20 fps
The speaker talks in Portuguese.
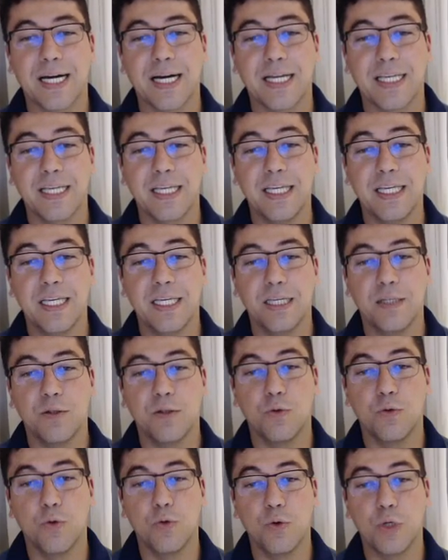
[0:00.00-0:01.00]
aqui
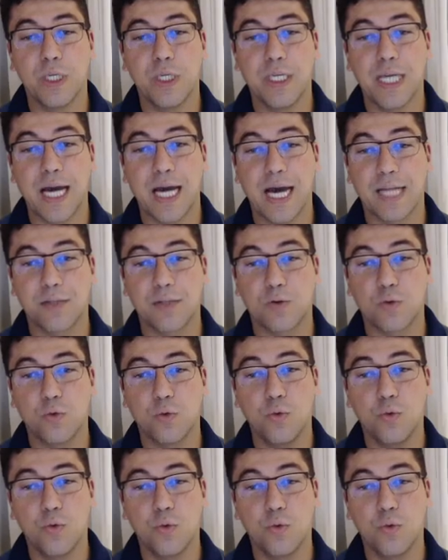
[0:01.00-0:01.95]
no hiato,